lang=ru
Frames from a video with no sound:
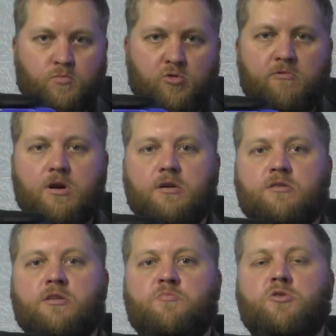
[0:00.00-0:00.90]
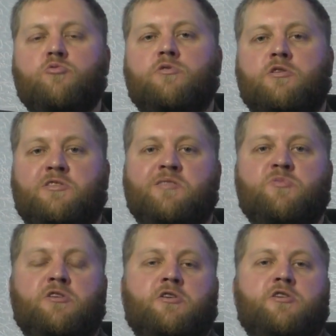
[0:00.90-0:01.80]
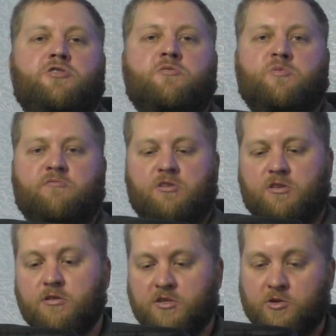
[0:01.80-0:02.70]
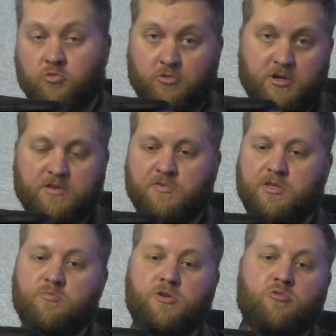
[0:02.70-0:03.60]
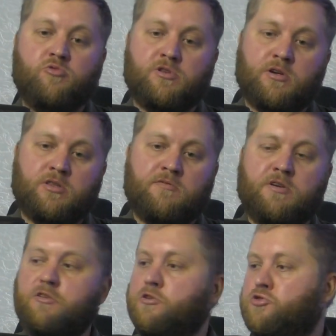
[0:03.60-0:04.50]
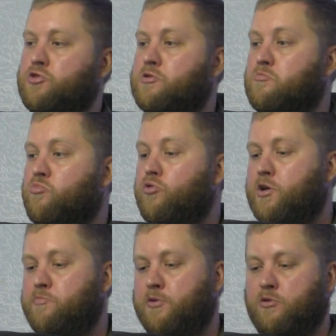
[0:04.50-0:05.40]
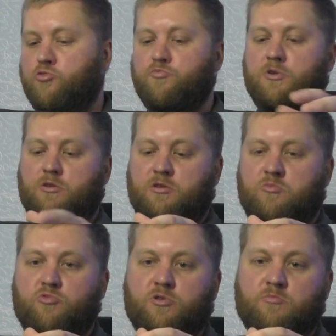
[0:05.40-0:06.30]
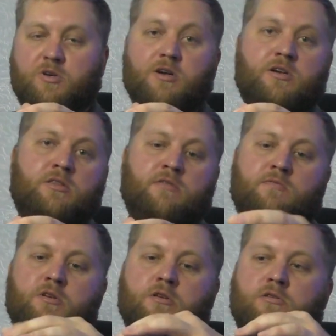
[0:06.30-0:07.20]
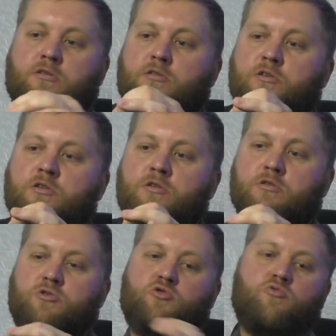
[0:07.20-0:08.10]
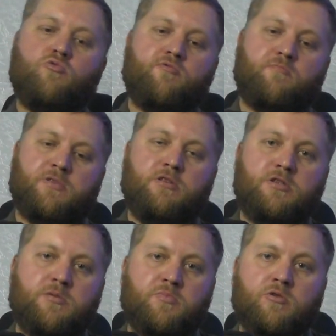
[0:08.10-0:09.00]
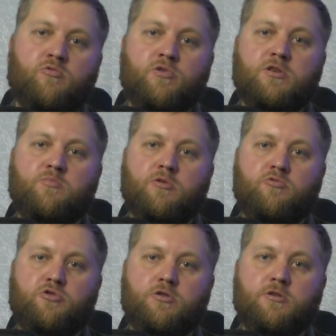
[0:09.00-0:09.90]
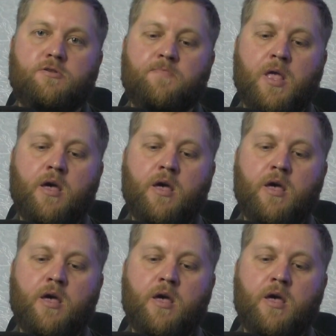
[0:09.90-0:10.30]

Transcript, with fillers: Буквально одна минута и зимний ящик превратился у нас в зимний рюкзак. Давайте же более подробно рассмотрим, как это выглядит и что в принципе у нас получилось.